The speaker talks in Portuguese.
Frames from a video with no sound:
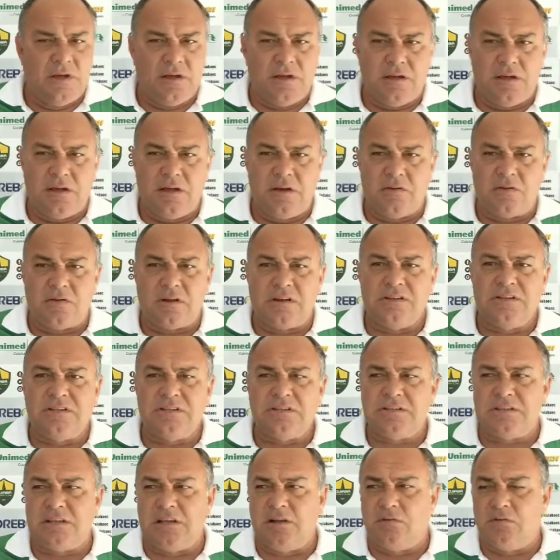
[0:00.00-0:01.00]
É, o que a
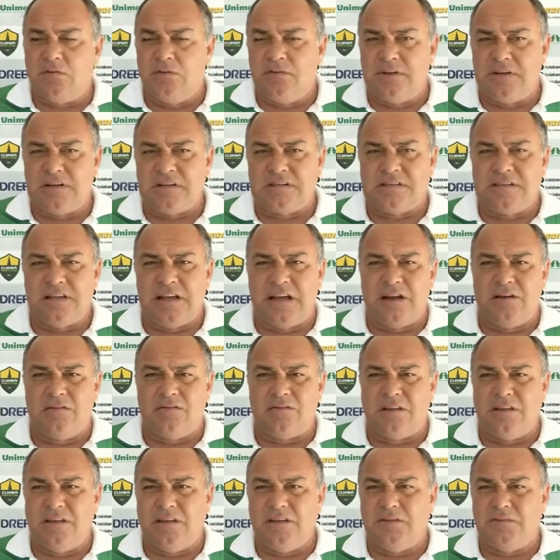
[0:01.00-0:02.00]
gente tem conversado,
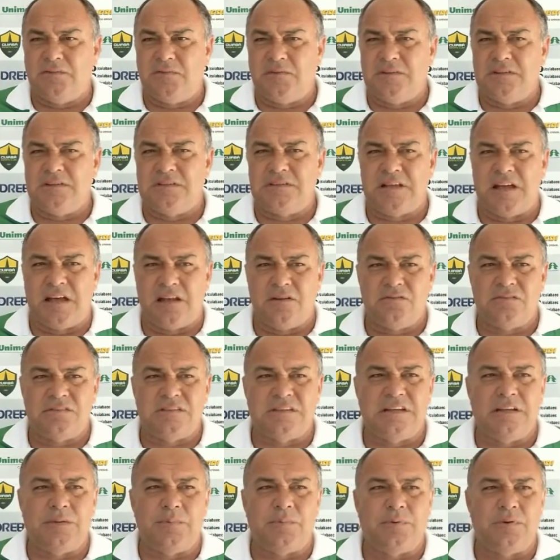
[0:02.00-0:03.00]
tem frisado
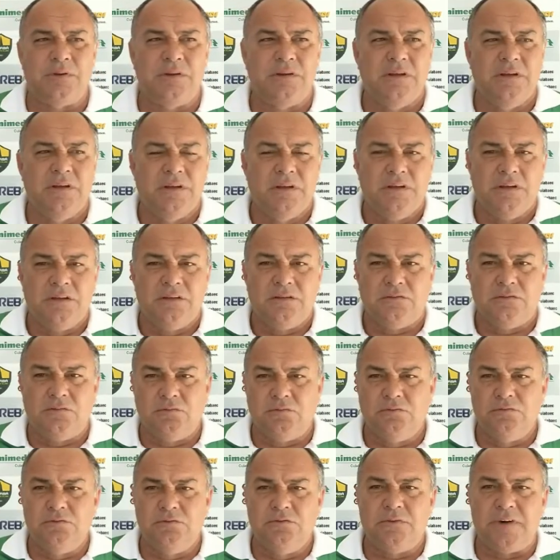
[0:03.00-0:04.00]
sempre.
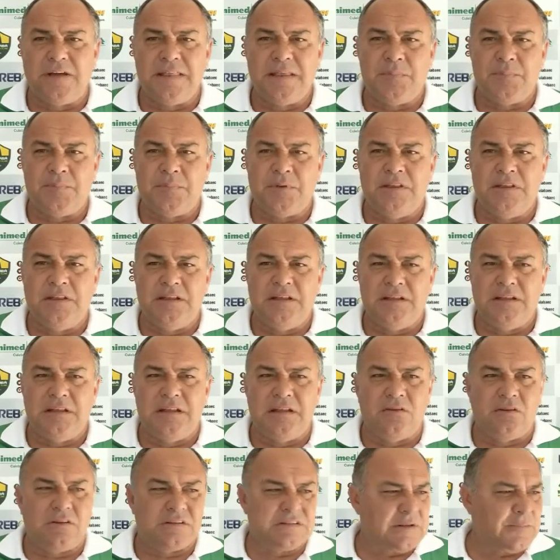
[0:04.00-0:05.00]
Tudo vai depender
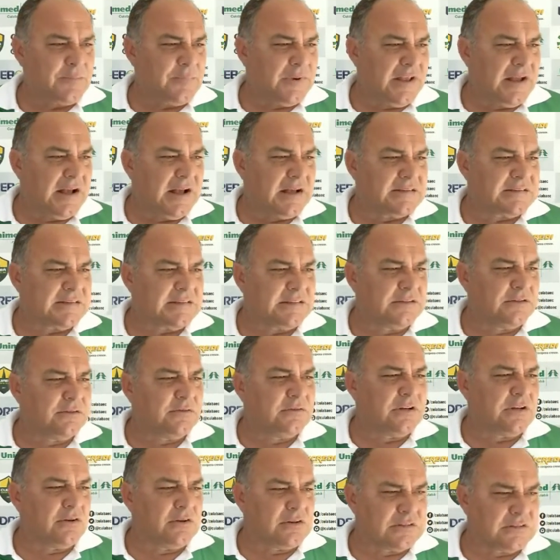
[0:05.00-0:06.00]
da nossa aplicação,
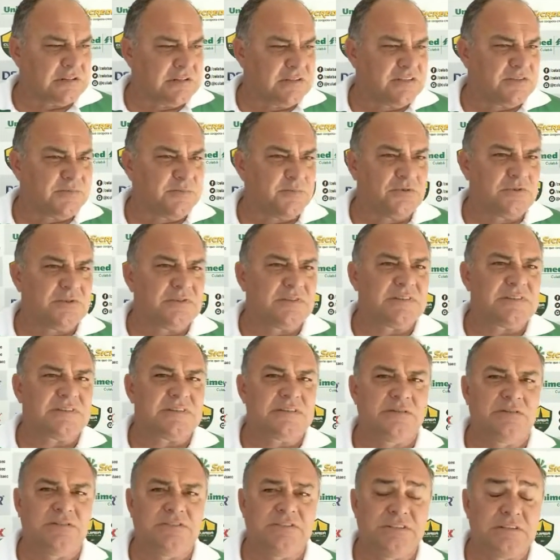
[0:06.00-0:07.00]
da nossa
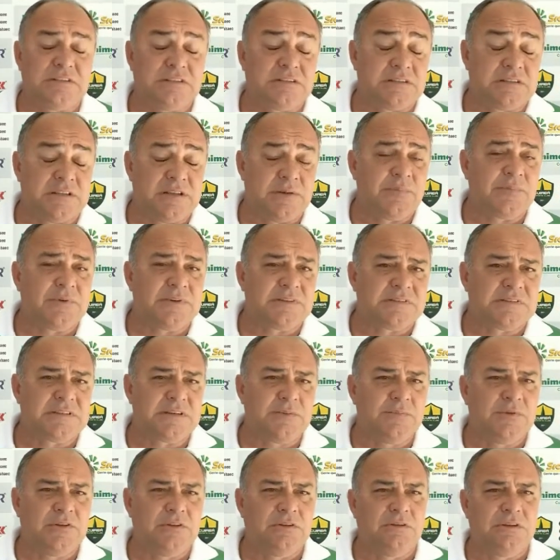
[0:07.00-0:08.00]
disposição. A gente tem
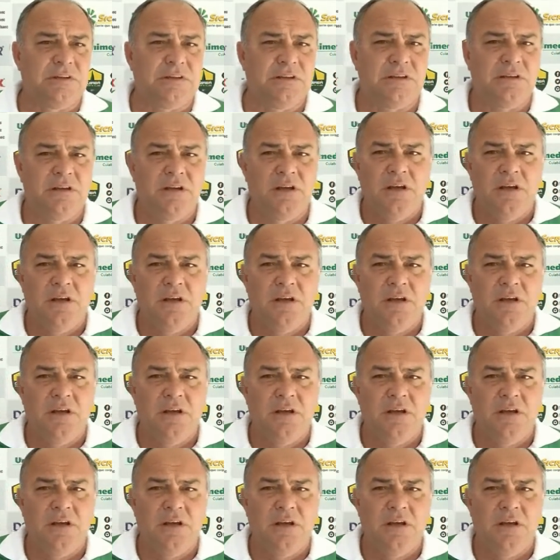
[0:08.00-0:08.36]
percebido aí